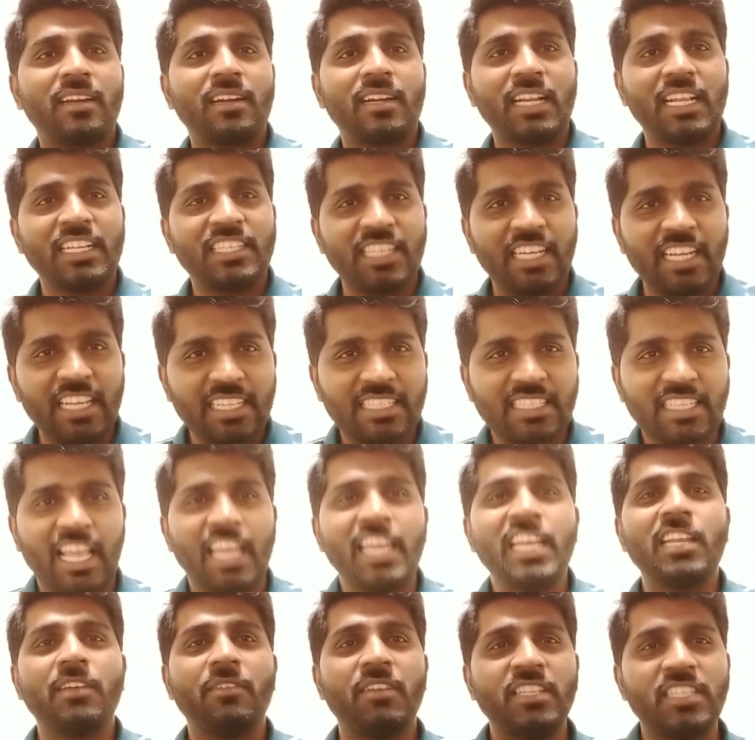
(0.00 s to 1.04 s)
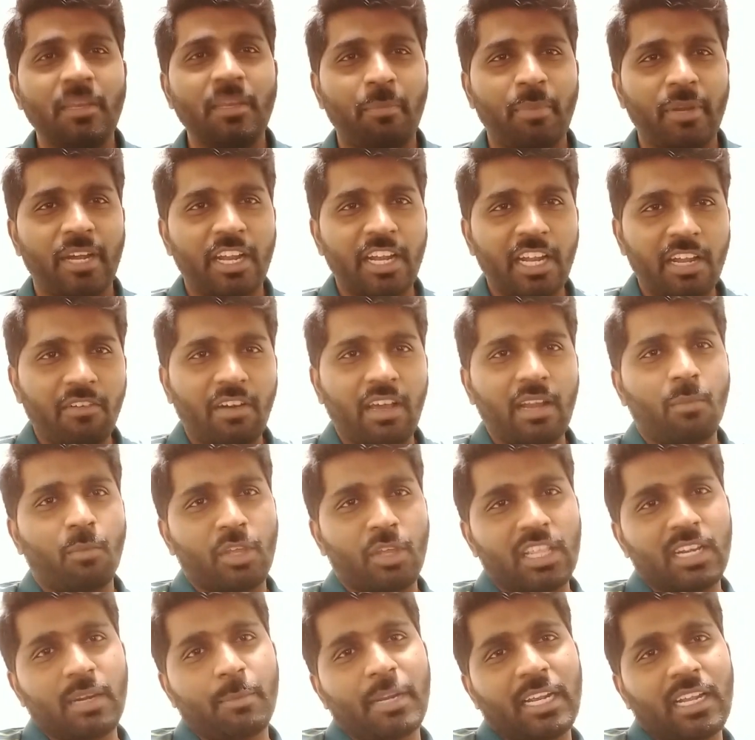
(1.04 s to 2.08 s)
రజనీ సైన్యం అని చెప్పి రెండు వాళ్ళు
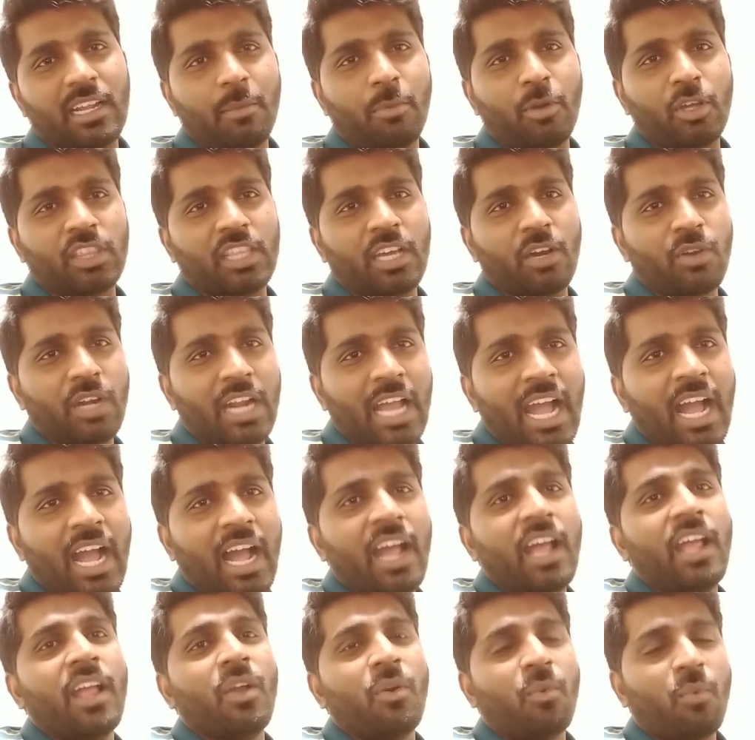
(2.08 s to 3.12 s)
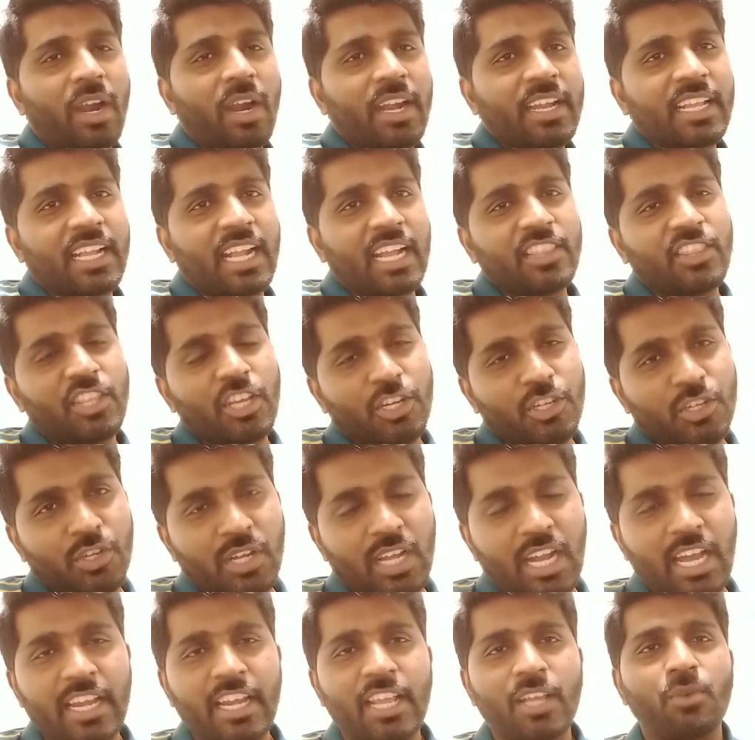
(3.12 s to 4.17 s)
మొదలు పెట్టబోతా ఉన్నా వాటికి
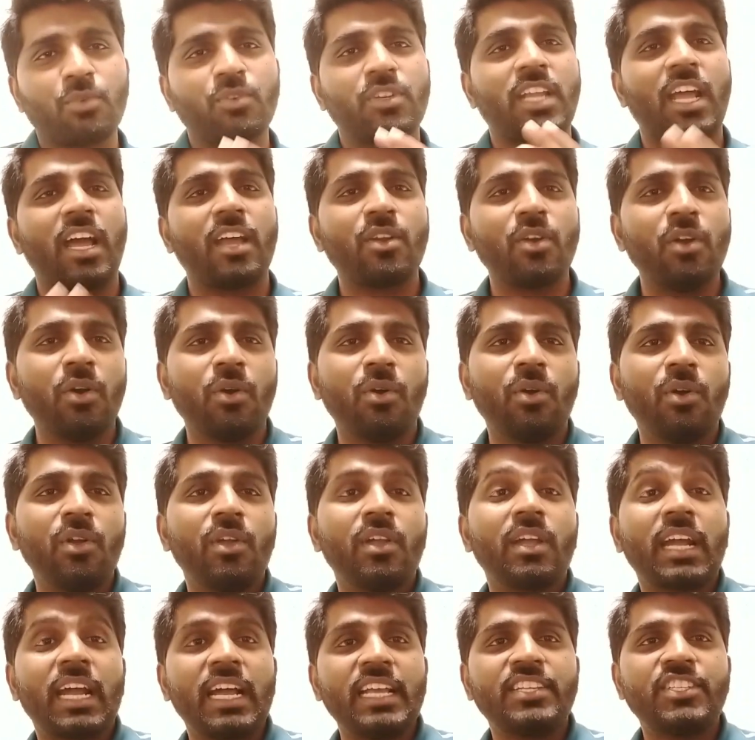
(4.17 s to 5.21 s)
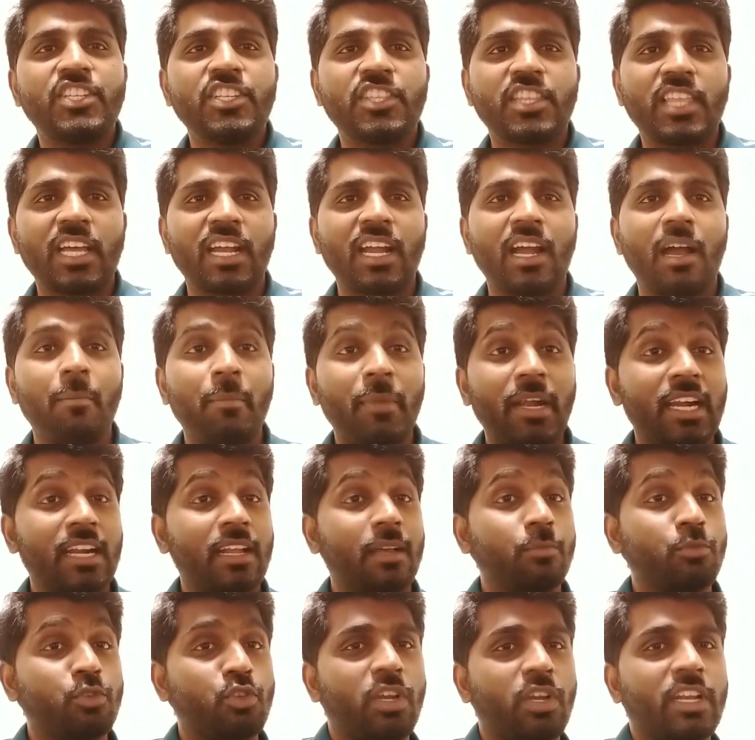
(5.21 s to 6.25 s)
అధ్యక్షుడిగా నేను ఉంటాను ఖచ్చితంగా మేడం
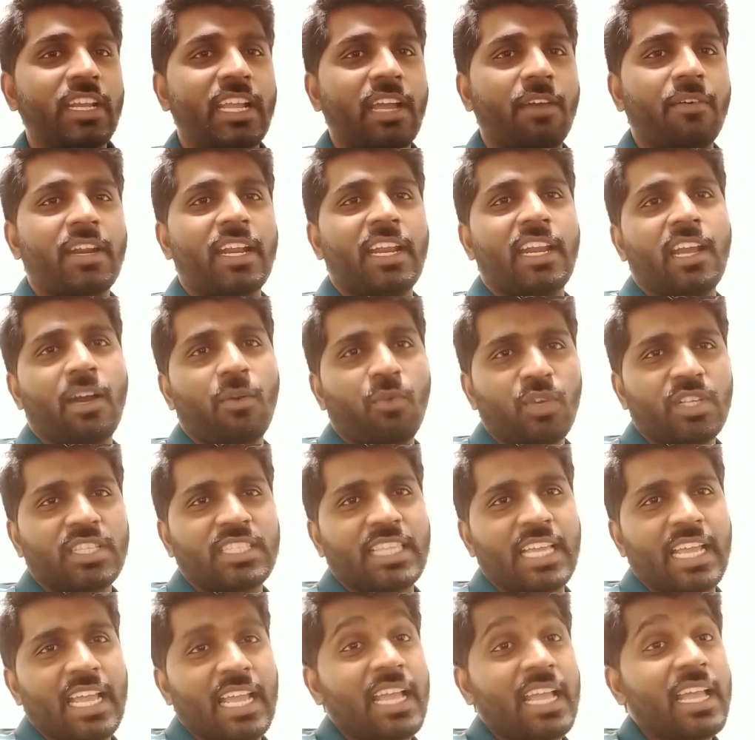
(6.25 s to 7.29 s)
జోలికి ఎవరైనా వస్తే